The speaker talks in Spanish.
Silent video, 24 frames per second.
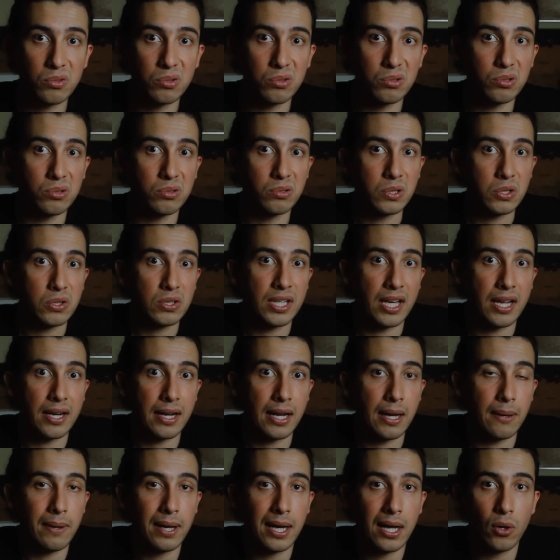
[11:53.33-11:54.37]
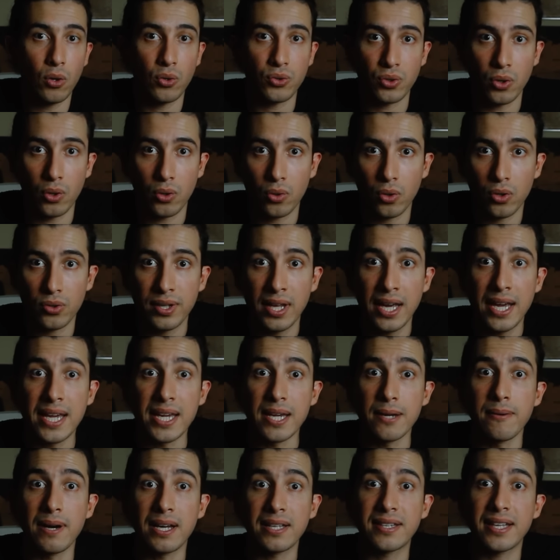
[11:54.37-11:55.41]
o cerraba los ojos,
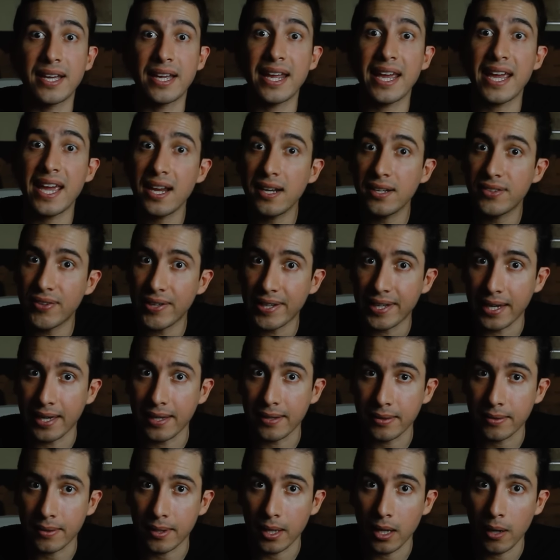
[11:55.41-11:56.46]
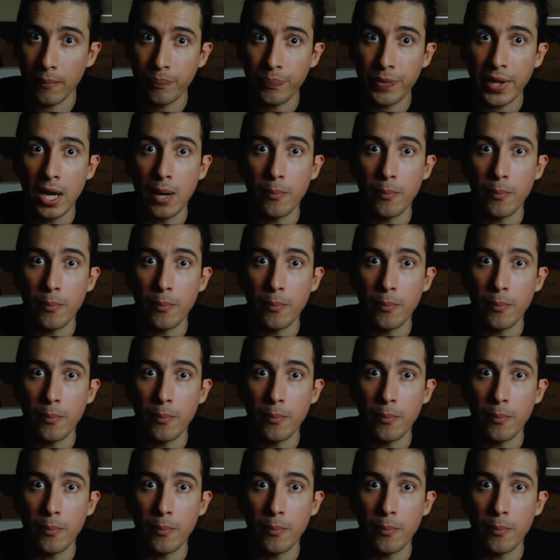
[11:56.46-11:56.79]
iba a ser el siguiente.